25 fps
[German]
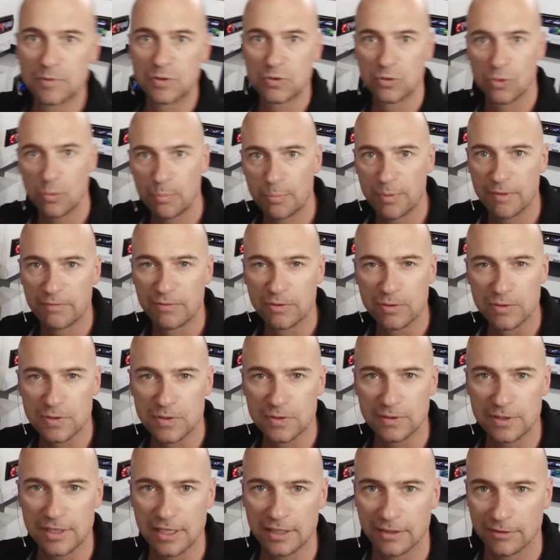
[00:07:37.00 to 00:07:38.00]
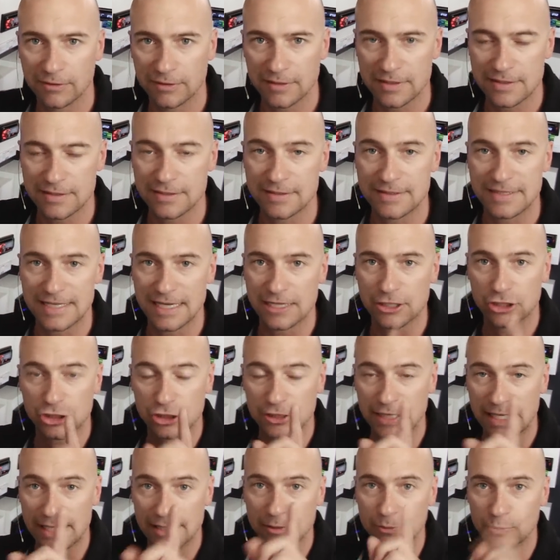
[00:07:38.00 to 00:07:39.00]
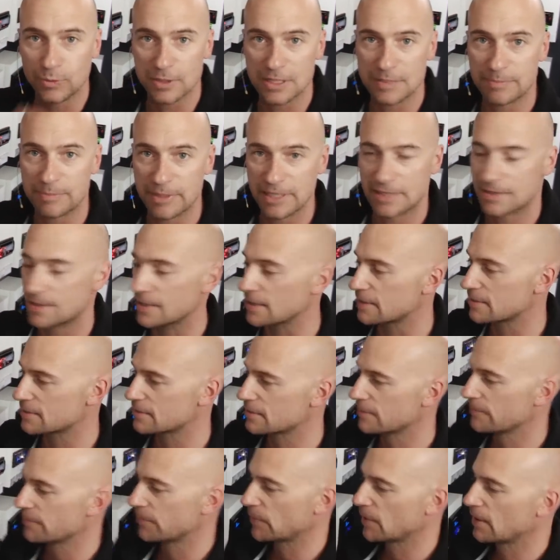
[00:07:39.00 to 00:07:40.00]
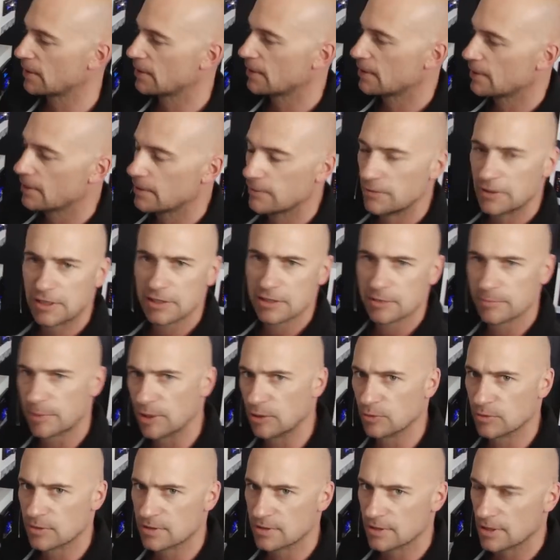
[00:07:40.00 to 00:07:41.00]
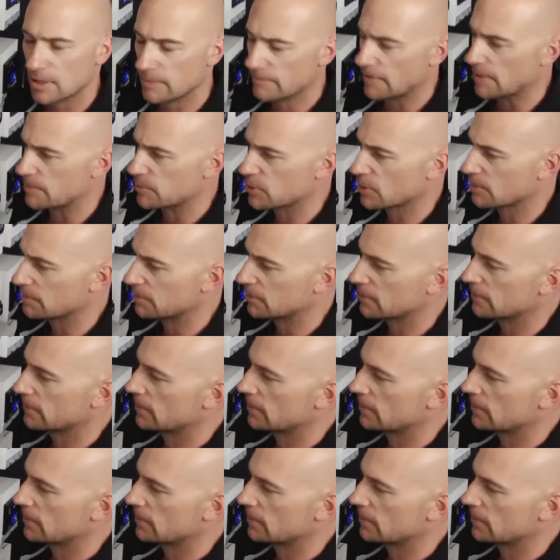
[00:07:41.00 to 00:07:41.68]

super funktioniert und es sind sehr schnelle USB-Sticks. Findet ihr bei uns im Webshop.